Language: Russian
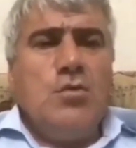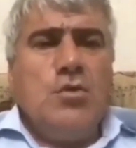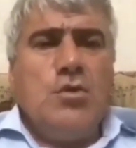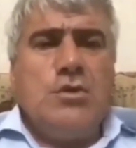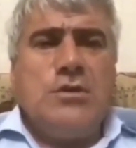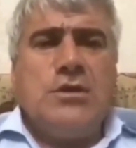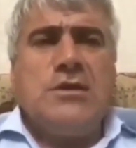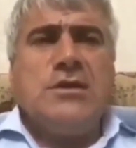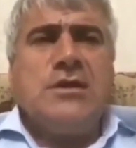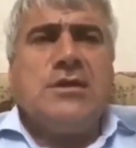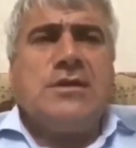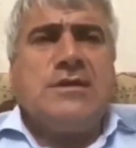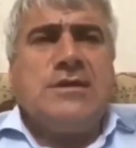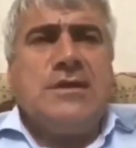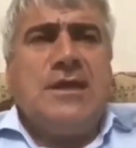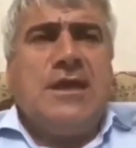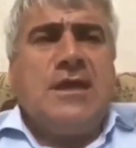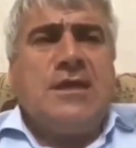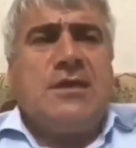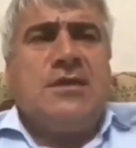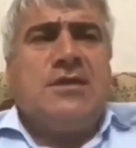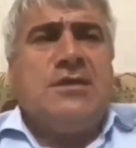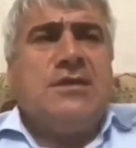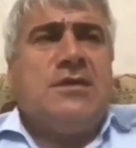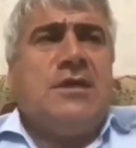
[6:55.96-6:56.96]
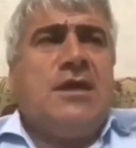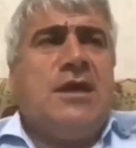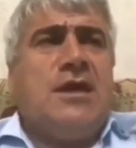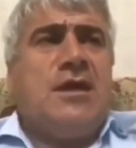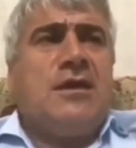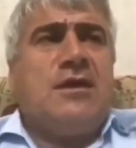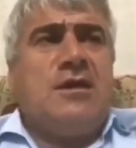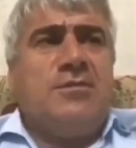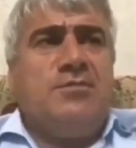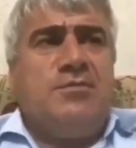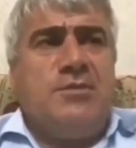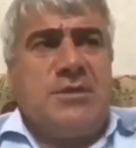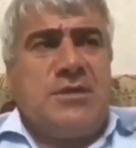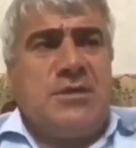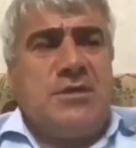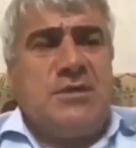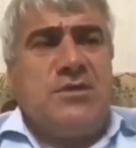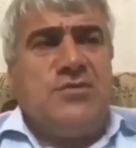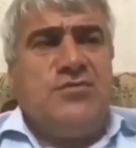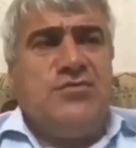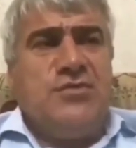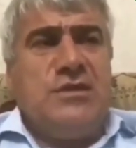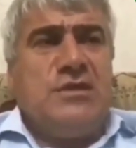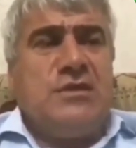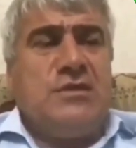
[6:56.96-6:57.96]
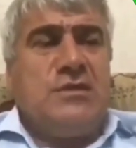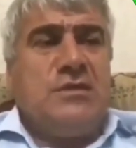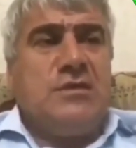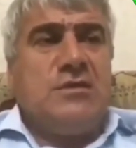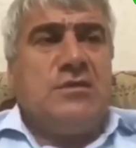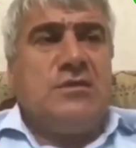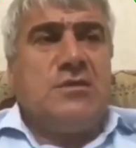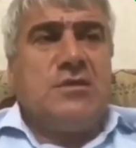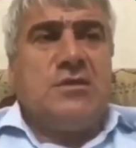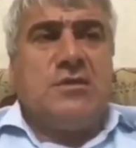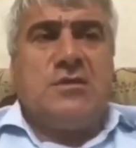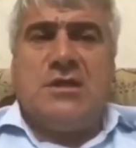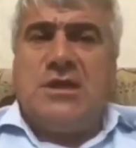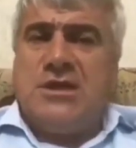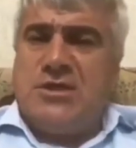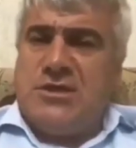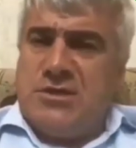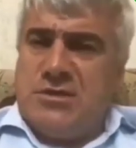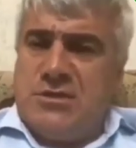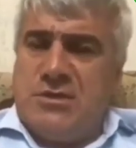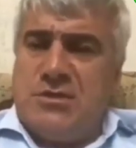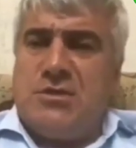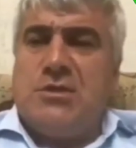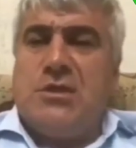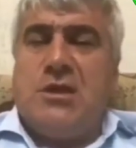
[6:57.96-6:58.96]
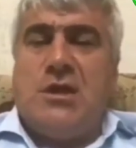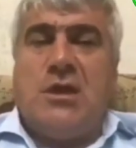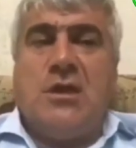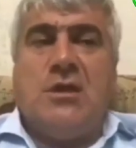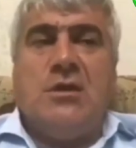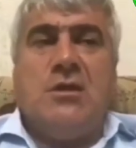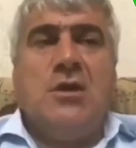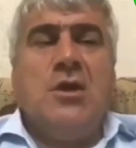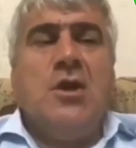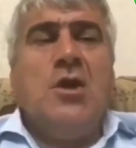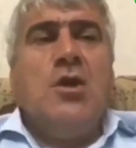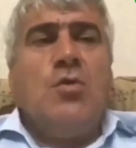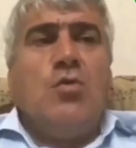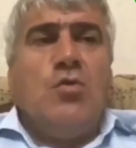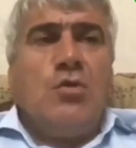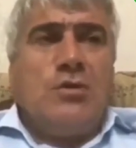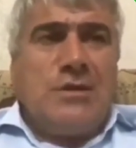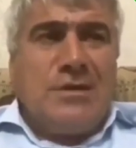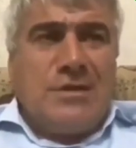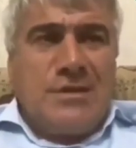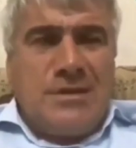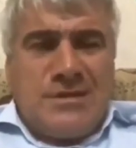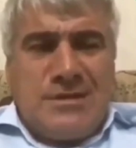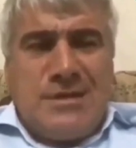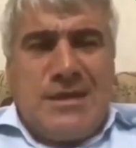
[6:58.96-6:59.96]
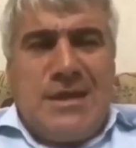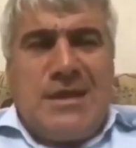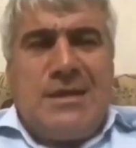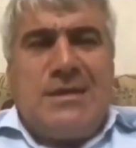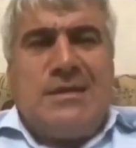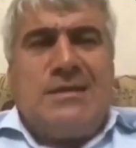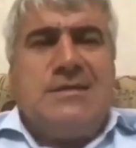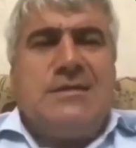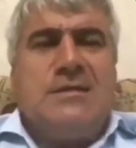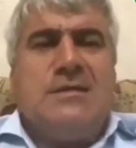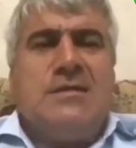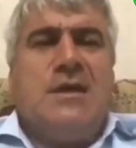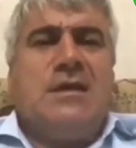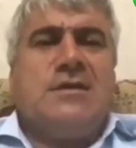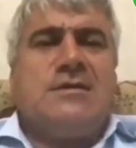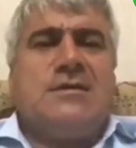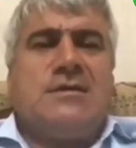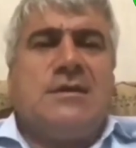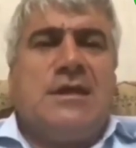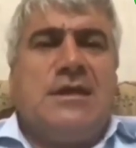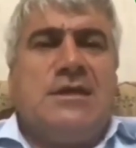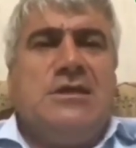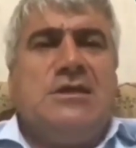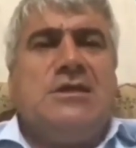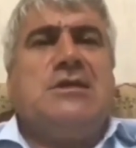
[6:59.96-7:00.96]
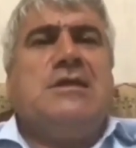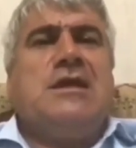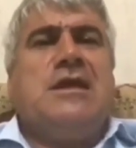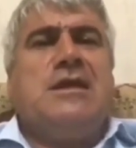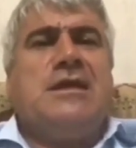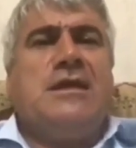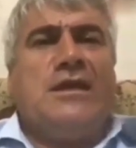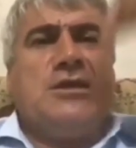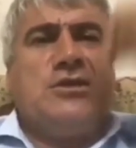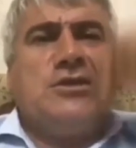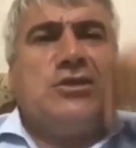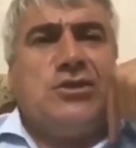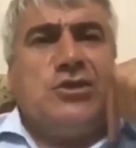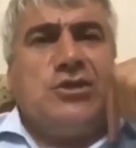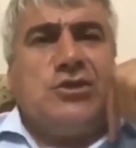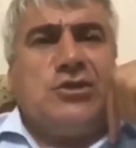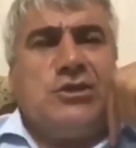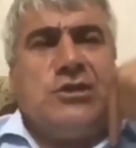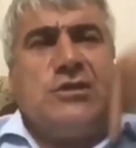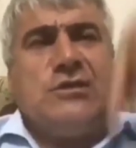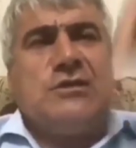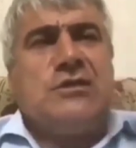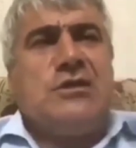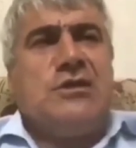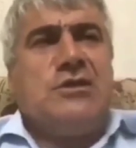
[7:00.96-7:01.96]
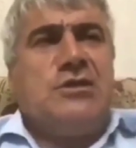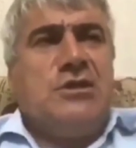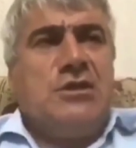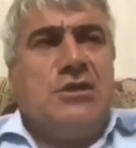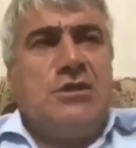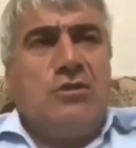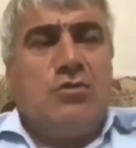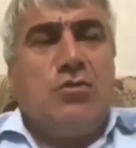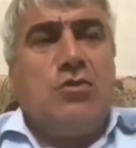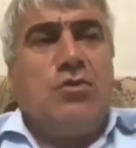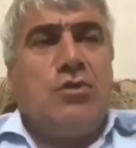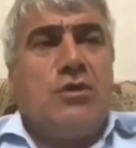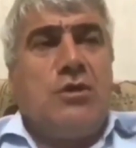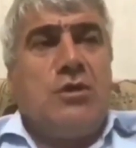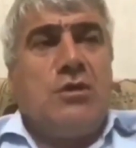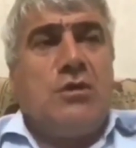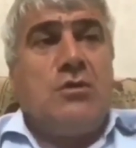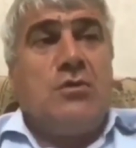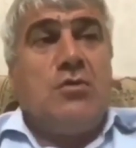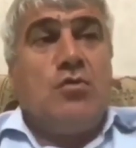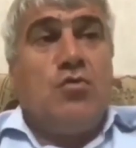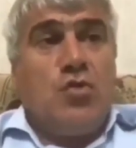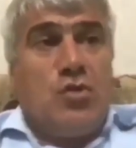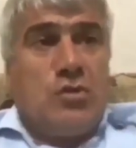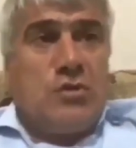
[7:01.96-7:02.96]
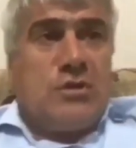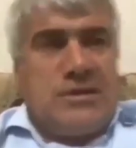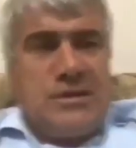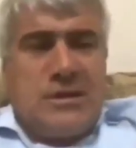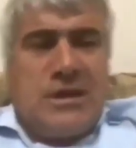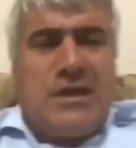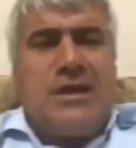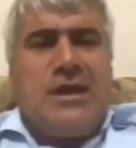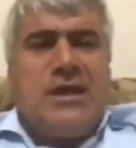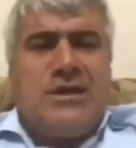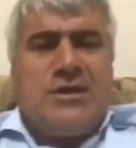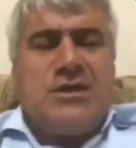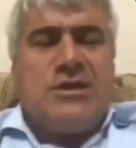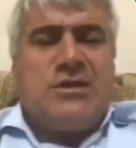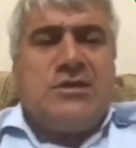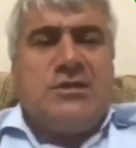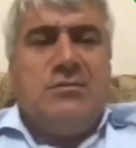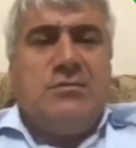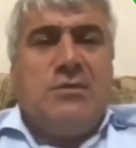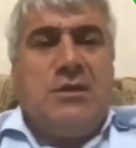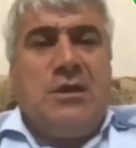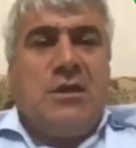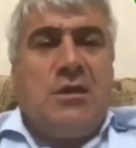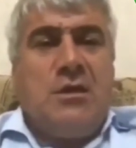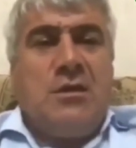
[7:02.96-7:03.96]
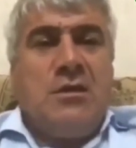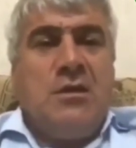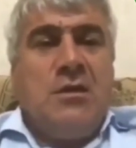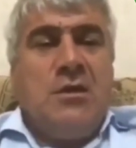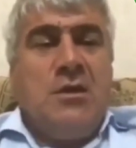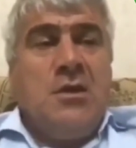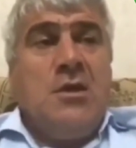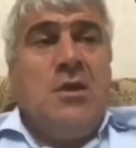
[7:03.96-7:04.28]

Вот это знак Кизляр написано, видите, говорит, наши говорят, да. Вот это знак Кизляр стоит на нашей чеченской территории. Вот, это наша земля.